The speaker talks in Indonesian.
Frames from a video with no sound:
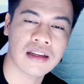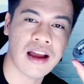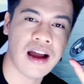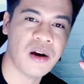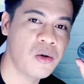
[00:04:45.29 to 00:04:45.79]

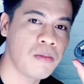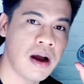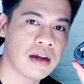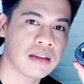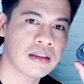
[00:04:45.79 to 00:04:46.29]
kaku
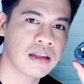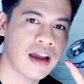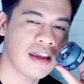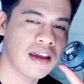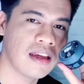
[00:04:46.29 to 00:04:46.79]
banget
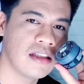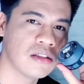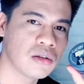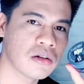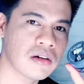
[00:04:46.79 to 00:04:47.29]
kayak
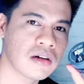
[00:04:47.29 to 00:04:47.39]
injuk